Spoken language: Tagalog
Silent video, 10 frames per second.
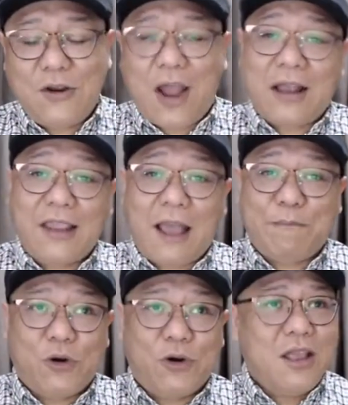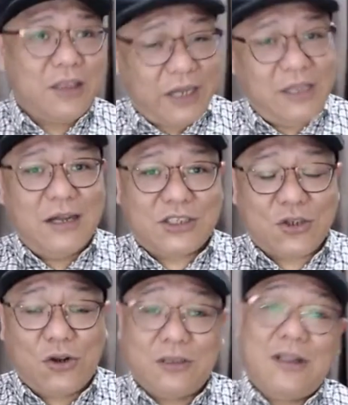yung aking apo, 3
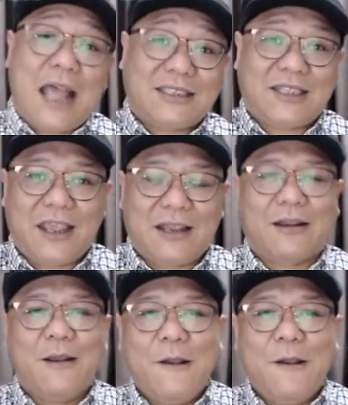years old last year.